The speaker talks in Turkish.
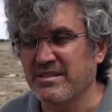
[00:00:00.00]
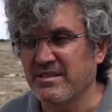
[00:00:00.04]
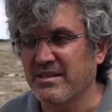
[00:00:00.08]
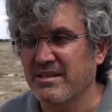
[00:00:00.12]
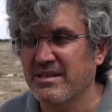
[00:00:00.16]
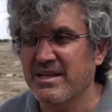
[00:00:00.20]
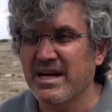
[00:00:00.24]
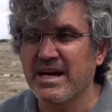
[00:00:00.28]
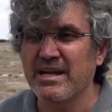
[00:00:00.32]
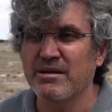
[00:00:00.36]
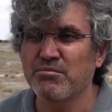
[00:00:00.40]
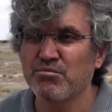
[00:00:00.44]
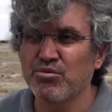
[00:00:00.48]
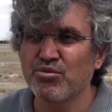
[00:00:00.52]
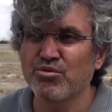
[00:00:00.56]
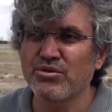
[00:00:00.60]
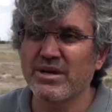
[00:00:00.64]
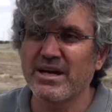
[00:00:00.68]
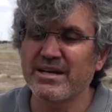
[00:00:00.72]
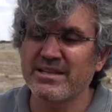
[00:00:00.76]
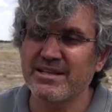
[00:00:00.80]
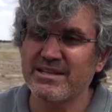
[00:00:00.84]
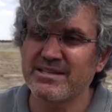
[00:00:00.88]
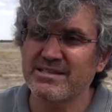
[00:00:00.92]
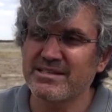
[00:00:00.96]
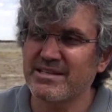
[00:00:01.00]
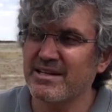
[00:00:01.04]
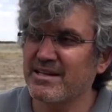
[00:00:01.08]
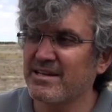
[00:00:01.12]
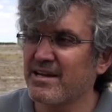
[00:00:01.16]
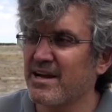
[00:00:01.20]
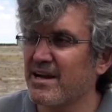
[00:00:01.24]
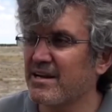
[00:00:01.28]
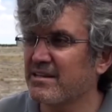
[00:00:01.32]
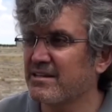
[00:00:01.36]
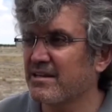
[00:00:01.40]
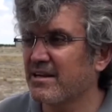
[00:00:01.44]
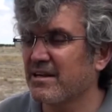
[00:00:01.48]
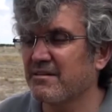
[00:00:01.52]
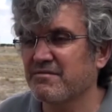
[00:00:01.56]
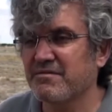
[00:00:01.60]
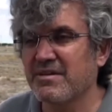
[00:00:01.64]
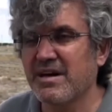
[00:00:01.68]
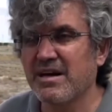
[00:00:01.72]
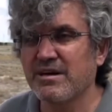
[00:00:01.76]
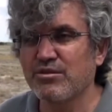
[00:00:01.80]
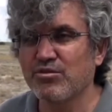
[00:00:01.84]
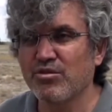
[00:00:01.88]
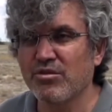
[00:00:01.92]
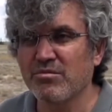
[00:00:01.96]
Yani buğday desteğinin her tarafta
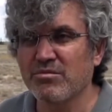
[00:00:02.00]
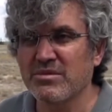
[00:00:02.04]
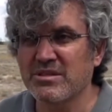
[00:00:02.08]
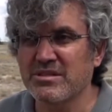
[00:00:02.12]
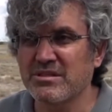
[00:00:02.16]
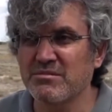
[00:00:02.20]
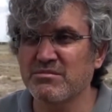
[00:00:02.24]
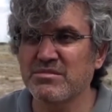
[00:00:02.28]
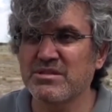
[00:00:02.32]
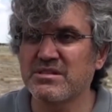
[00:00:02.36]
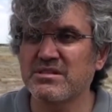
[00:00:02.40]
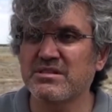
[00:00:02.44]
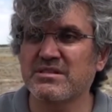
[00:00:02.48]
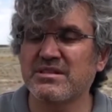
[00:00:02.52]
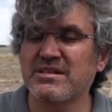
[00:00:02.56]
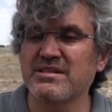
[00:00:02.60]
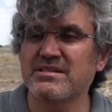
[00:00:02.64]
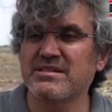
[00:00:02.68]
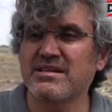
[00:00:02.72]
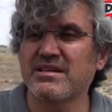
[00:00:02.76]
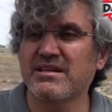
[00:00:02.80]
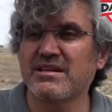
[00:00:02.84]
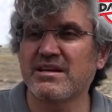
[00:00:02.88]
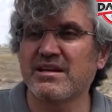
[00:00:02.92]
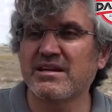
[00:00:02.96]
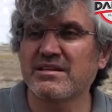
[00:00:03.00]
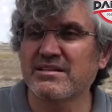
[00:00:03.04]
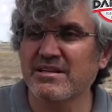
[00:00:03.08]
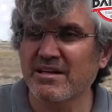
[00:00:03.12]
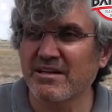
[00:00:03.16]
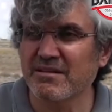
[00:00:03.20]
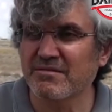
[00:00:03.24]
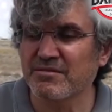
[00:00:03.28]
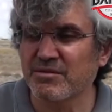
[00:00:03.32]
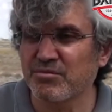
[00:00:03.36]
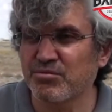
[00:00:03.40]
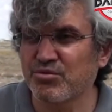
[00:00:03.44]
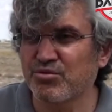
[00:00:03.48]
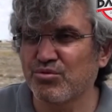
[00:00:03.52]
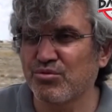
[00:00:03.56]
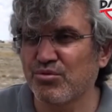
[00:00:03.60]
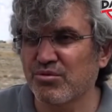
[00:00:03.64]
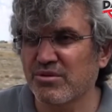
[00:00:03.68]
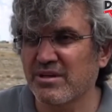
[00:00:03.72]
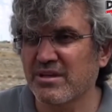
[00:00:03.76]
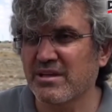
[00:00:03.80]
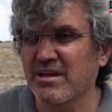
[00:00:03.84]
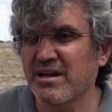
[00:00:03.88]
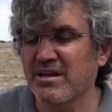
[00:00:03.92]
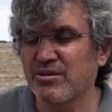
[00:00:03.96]
aynı olması, mısır deseninin her tarafta bütün
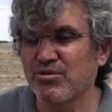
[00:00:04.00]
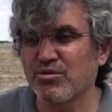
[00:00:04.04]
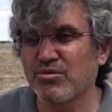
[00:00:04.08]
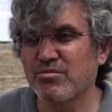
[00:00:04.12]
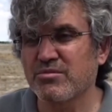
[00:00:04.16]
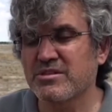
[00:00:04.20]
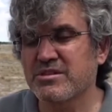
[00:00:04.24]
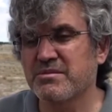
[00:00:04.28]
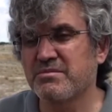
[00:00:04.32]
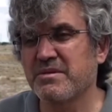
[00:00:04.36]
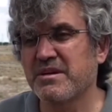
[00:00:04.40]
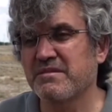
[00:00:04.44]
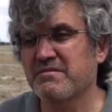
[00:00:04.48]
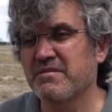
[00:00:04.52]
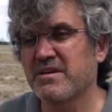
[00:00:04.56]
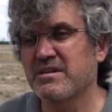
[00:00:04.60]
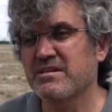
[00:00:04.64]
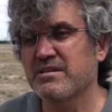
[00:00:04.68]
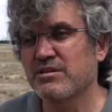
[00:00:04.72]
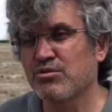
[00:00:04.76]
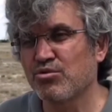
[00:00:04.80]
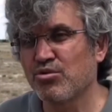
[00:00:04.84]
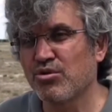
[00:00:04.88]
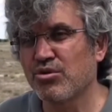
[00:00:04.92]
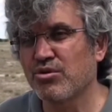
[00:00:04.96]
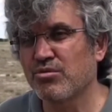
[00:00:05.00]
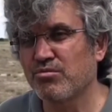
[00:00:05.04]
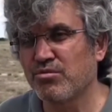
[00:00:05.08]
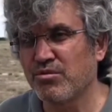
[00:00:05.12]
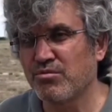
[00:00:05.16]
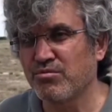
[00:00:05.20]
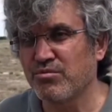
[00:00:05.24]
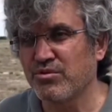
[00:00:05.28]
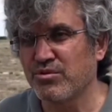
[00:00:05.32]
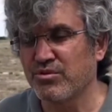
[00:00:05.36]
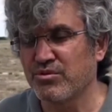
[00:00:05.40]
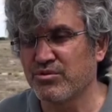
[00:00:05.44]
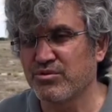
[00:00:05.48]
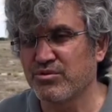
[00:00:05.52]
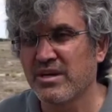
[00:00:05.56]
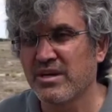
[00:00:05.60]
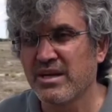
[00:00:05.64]
ülkede aynı olması pek fazla doğru bulmuyoruz.